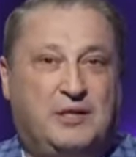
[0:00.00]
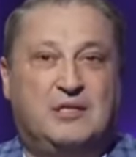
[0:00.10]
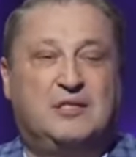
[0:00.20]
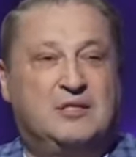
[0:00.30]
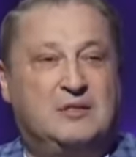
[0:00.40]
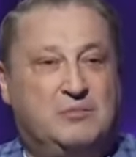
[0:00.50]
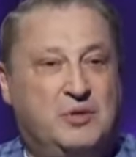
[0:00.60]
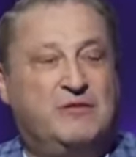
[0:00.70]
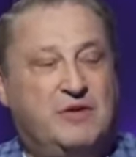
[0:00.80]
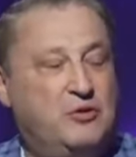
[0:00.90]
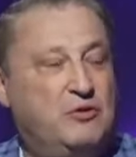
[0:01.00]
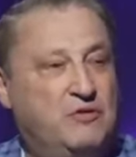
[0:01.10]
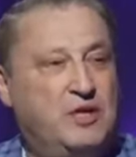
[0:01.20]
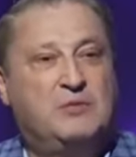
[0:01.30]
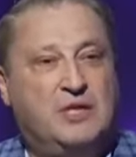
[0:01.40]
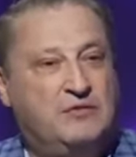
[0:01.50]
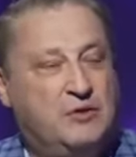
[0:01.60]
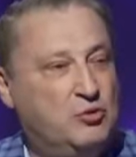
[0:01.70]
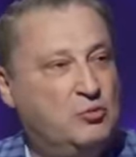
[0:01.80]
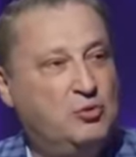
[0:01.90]
Если мы не войдем в Крым, завтра
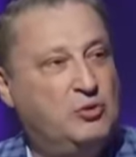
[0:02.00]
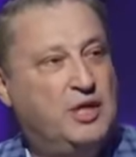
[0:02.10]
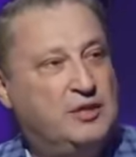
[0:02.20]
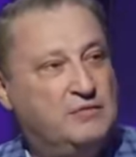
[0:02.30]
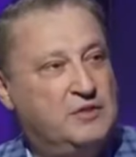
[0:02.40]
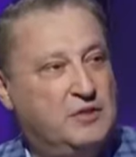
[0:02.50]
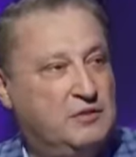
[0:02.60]
тут будут натовцы.